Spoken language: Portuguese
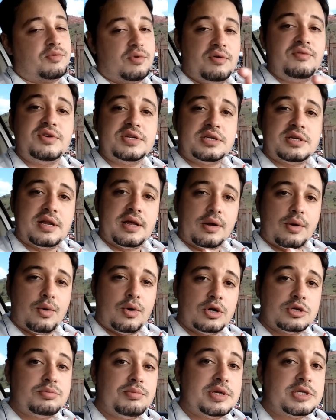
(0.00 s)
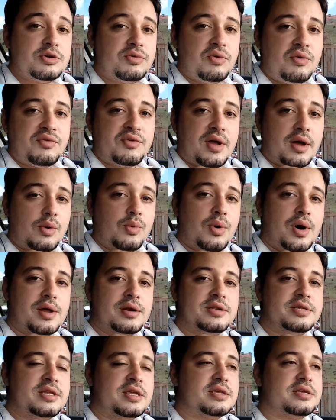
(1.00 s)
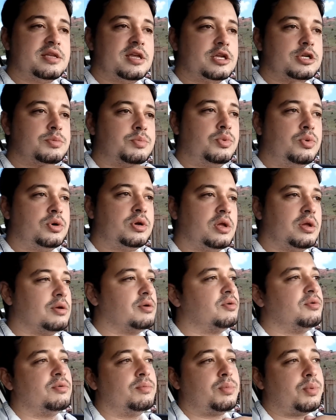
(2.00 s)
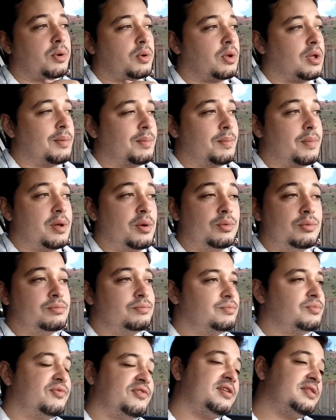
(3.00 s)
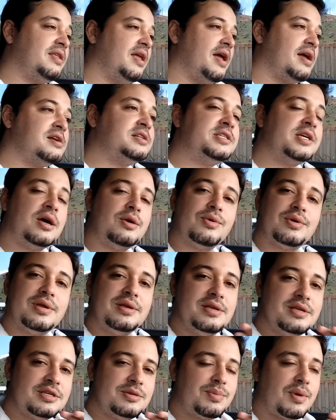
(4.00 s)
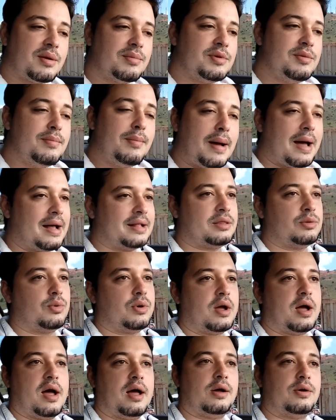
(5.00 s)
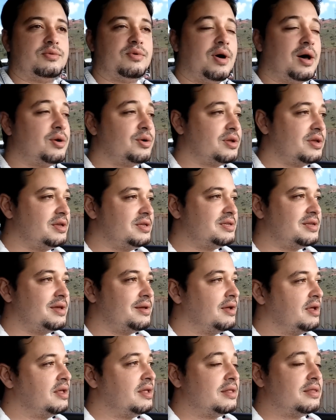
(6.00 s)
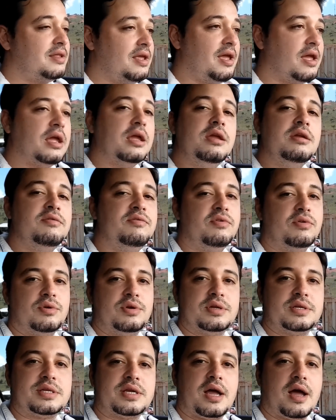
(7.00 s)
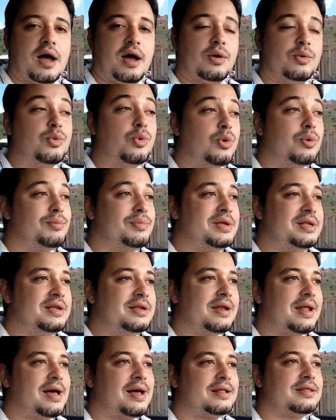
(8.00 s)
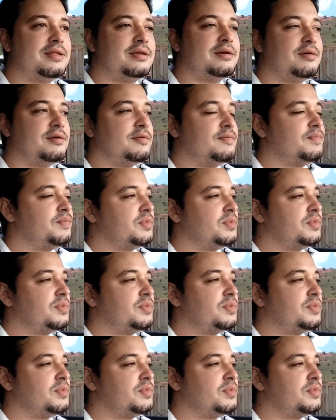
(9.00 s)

vão fazer negócio, mas eu vou ficar com aro 17. Por quê? Porque eu um VTR de aro 15 para mim mata o carro. O aro 15 é terrível nesse carro, não combina em nada.